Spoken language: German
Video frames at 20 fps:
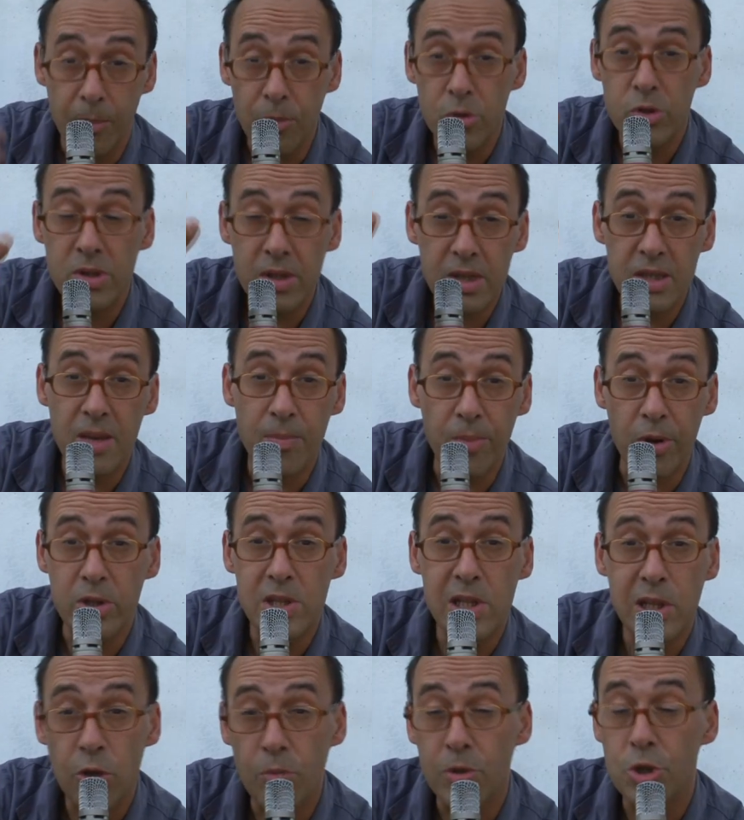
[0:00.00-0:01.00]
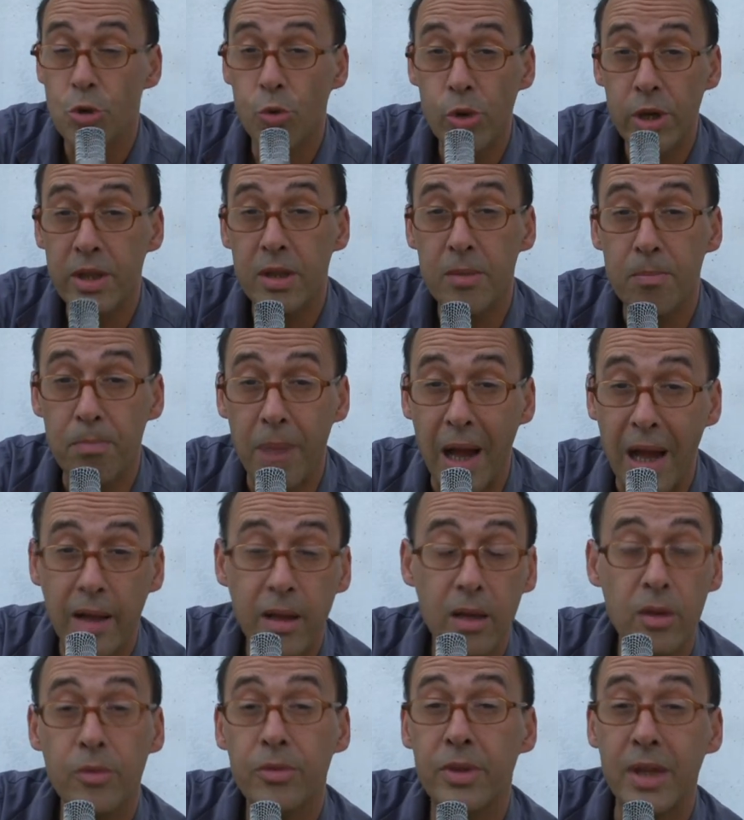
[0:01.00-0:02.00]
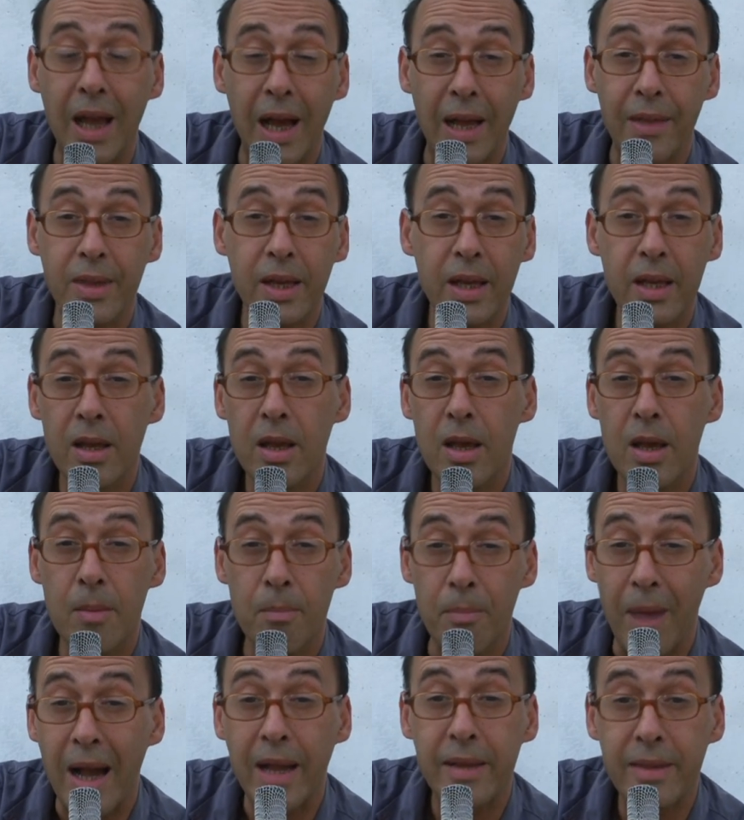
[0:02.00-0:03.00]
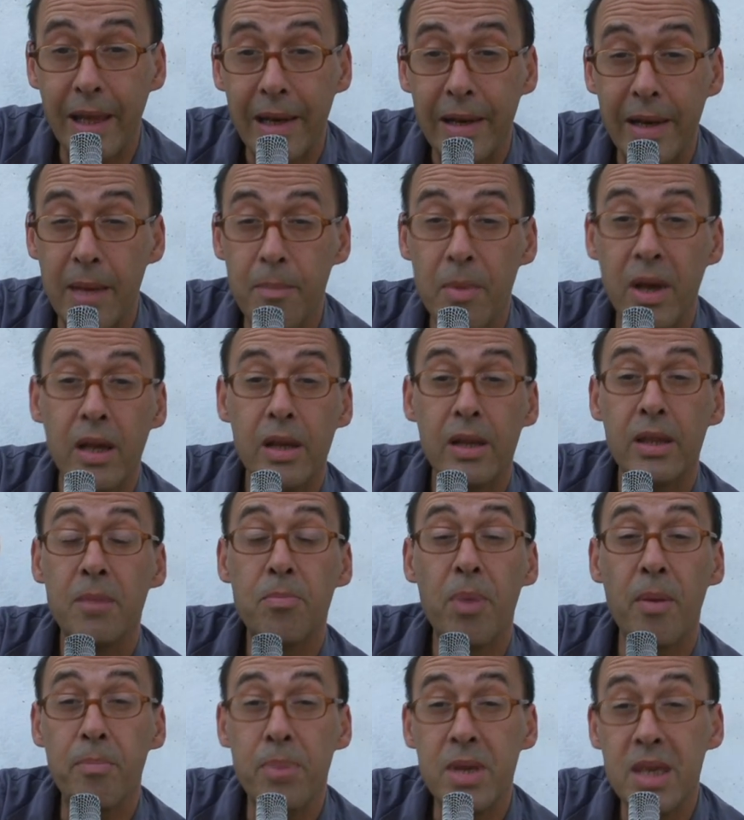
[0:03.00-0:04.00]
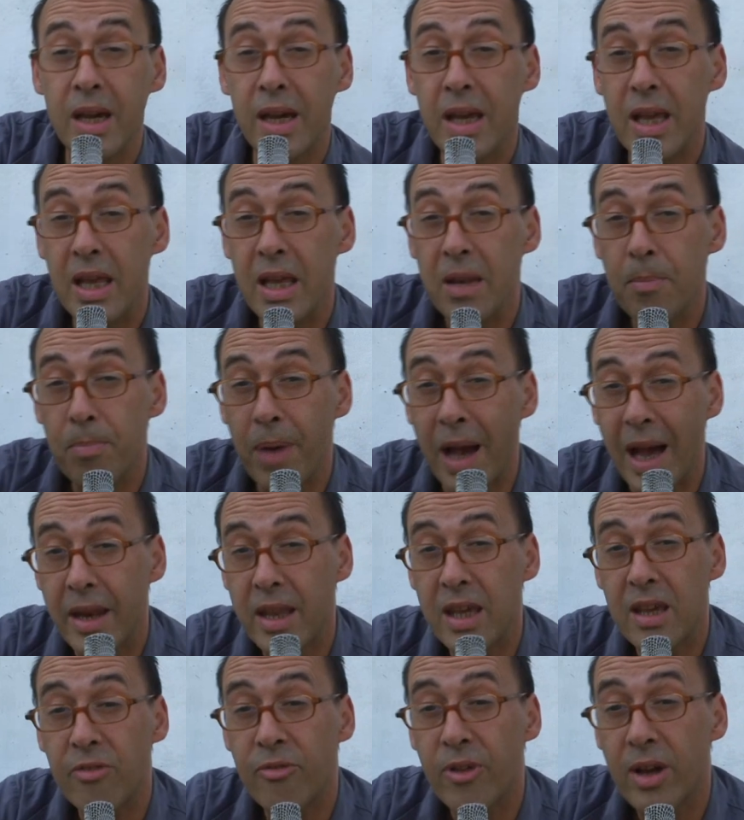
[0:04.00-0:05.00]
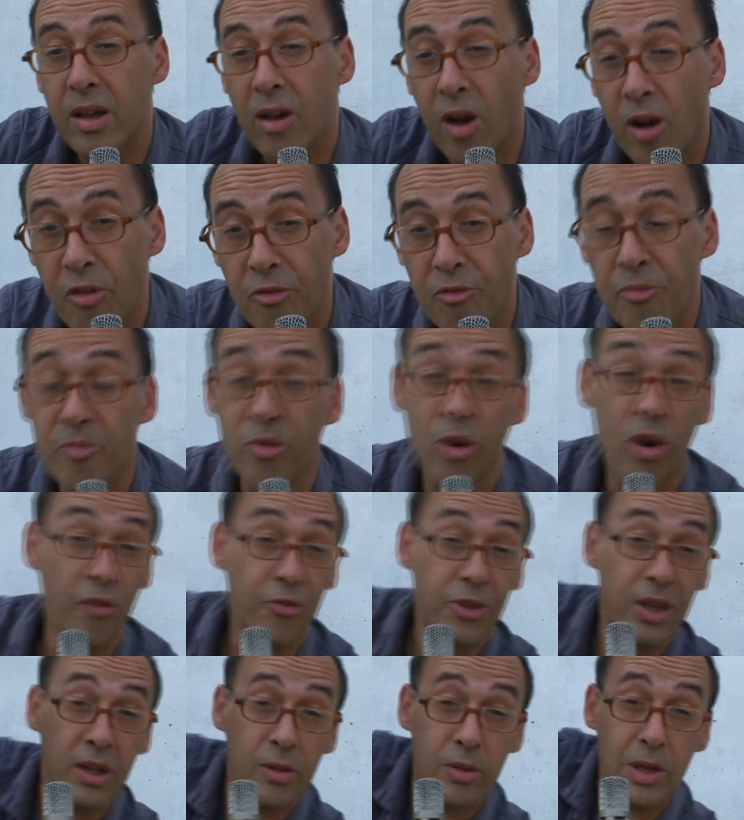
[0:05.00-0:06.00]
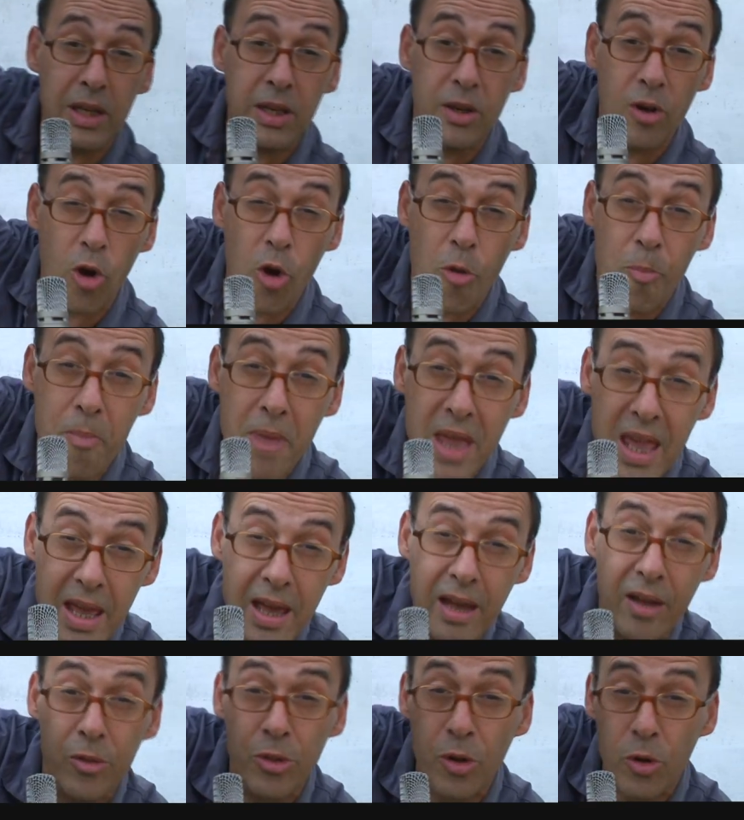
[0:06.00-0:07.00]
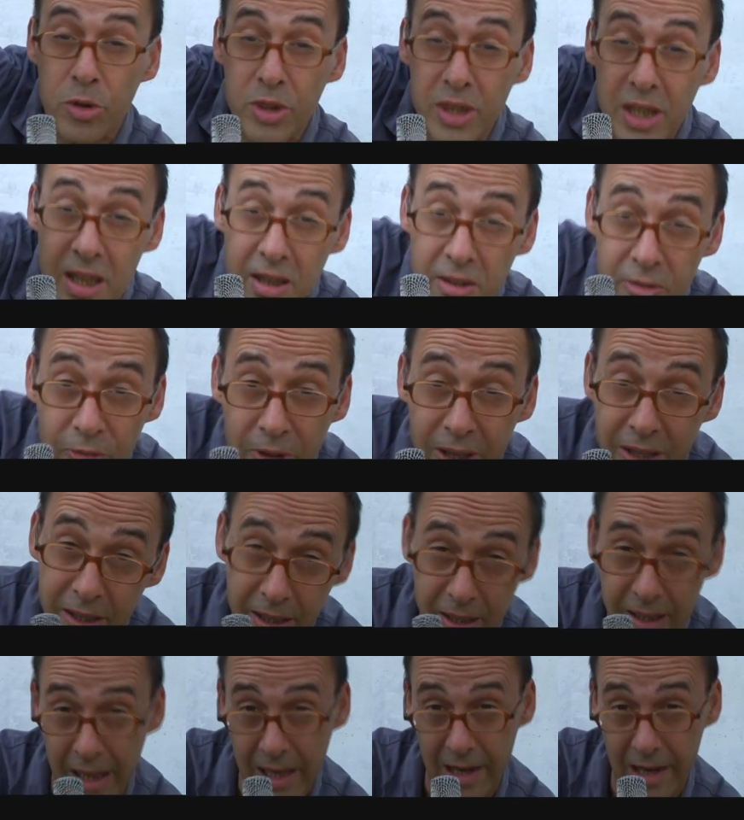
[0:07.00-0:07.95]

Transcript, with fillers: Dann müssen diese plötzlich überschuldeten Banken und die anderen Marktteilnehmer die Papiere in Panik verkaufen, worauf die natürlich noch mehr und noch tiefer in den